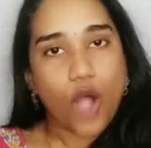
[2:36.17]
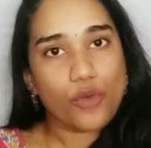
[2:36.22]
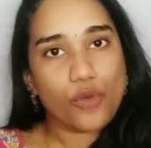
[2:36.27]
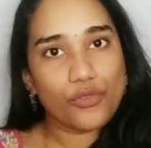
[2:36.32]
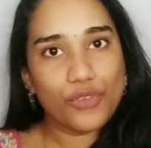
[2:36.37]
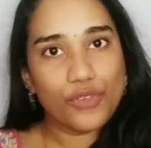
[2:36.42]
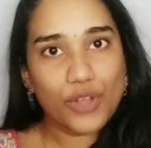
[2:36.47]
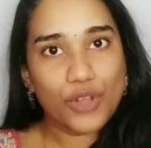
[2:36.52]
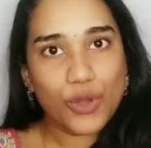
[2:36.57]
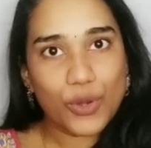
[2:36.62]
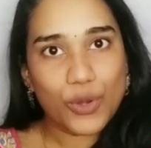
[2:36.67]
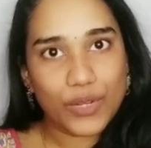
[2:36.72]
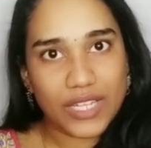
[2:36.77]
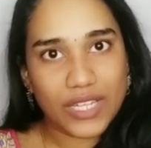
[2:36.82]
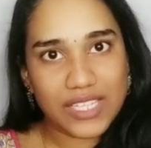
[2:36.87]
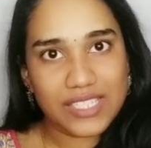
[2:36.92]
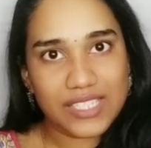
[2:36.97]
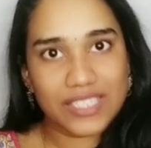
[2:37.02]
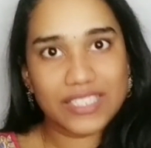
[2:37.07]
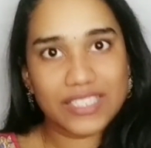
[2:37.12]
அவ்வளோ
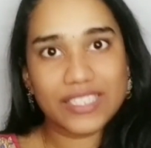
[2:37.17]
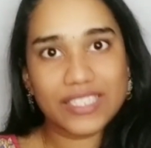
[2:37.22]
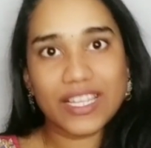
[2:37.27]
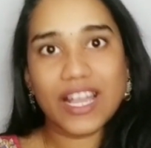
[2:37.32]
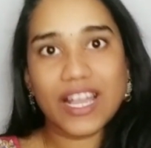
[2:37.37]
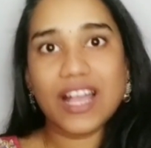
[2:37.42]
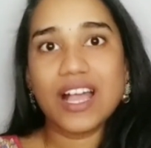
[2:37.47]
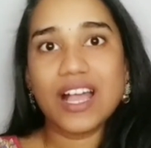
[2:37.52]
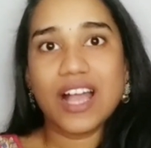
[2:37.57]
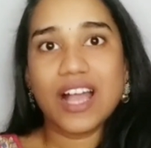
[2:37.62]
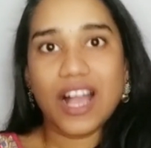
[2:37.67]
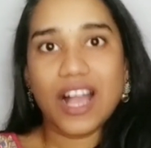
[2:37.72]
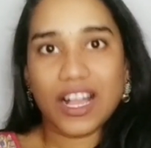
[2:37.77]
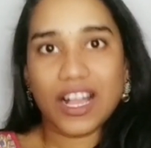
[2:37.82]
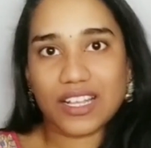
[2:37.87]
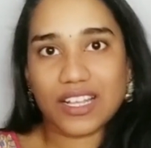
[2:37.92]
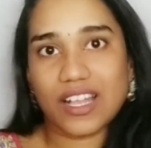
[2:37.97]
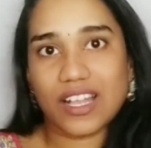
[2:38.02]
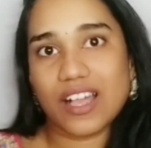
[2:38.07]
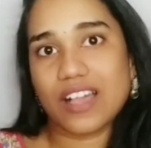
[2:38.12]
டீசெண்டாக
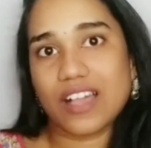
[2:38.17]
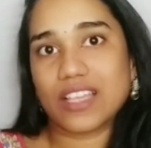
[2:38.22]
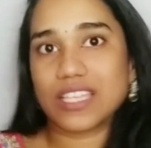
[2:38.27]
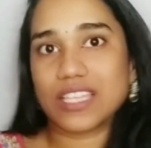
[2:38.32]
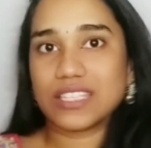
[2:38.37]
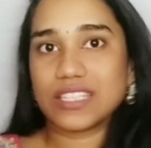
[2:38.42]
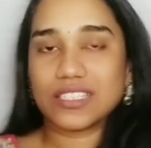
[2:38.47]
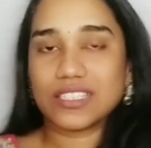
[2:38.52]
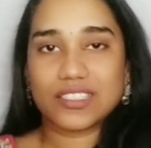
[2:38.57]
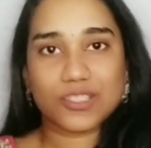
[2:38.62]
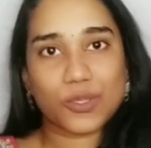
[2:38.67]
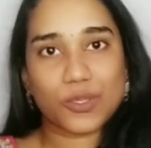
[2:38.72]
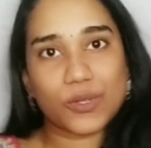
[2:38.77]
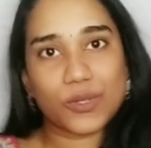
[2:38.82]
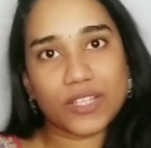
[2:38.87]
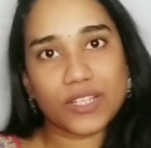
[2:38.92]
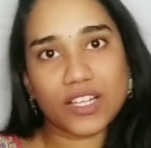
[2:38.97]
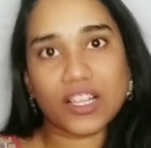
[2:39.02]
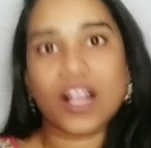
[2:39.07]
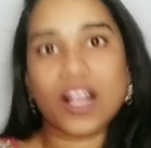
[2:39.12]
அக்கா இதுக்கு
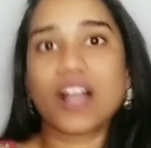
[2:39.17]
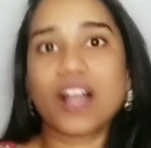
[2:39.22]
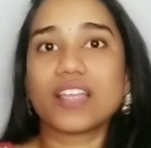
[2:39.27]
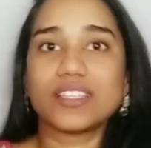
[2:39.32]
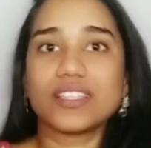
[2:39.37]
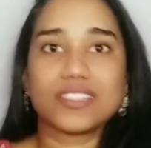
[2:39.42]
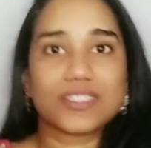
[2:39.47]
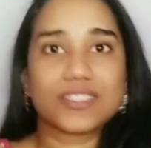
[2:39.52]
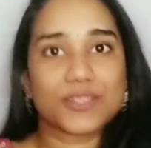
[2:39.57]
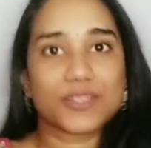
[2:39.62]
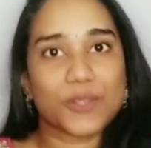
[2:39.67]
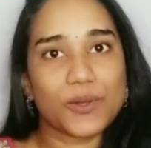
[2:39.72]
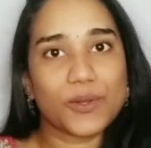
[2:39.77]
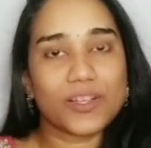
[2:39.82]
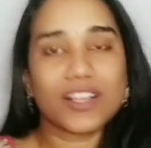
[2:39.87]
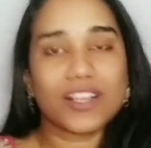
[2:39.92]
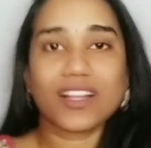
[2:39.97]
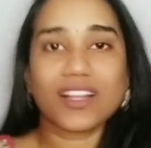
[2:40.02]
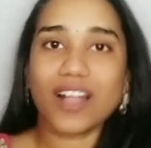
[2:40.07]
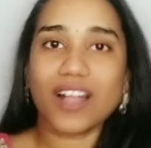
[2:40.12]
சொல்லுங்கக்கா இதுக்கு
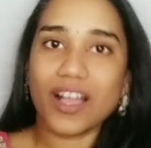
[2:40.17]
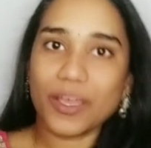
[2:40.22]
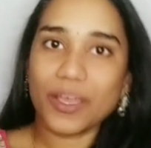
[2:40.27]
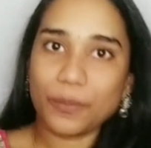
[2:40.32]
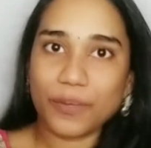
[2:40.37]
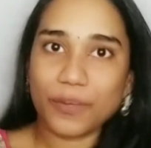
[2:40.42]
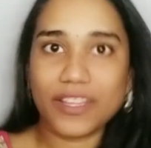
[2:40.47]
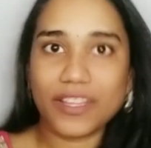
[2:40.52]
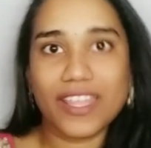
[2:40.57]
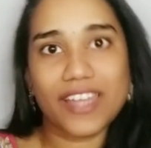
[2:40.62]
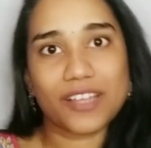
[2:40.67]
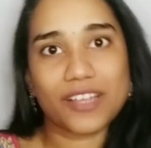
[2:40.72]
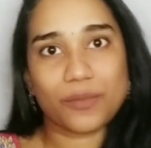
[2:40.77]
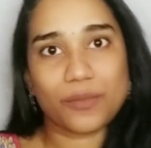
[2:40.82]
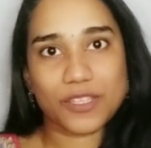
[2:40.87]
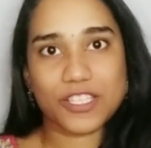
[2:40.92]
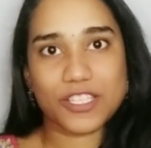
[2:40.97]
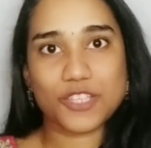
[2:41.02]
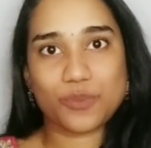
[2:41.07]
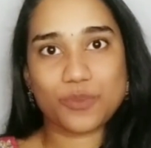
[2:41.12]
சொல்லுங்கக்கா இப்படி தான்
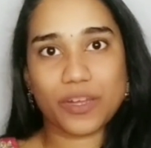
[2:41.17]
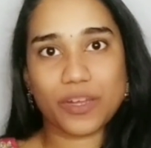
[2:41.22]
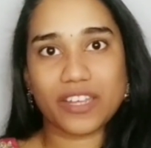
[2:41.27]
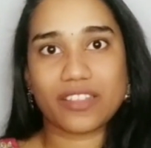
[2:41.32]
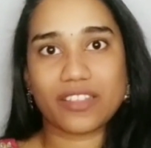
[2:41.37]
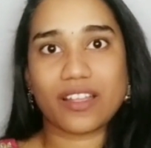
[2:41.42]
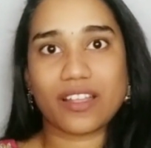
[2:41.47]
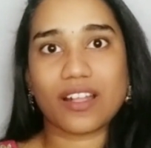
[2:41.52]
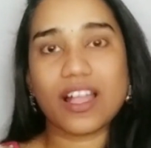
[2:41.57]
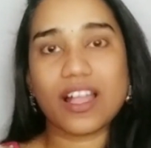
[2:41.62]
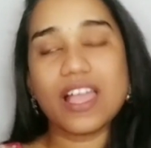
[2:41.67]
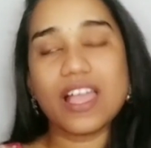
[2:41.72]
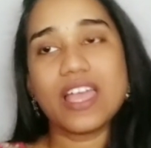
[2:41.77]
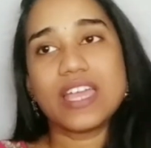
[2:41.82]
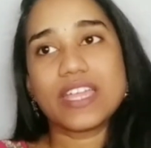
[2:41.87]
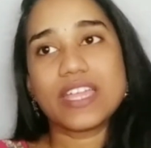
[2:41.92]
எனக்கு மெசேஜ் பண்ணியிருந்தாங்க